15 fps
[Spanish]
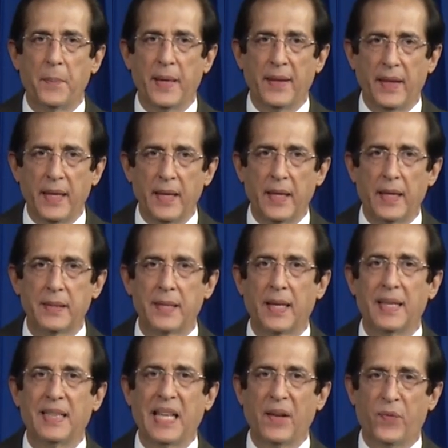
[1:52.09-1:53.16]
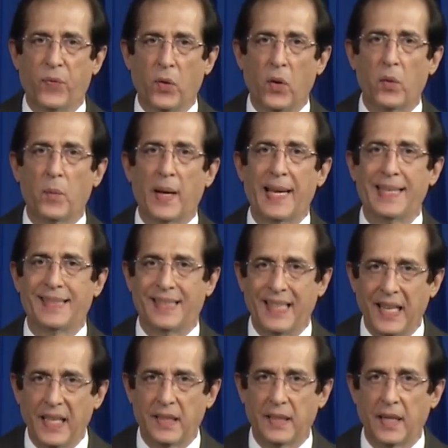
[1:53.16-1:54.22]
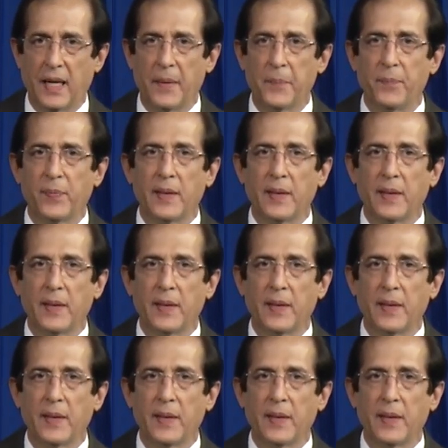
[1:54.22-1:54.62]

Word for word: medidas de forma estricta.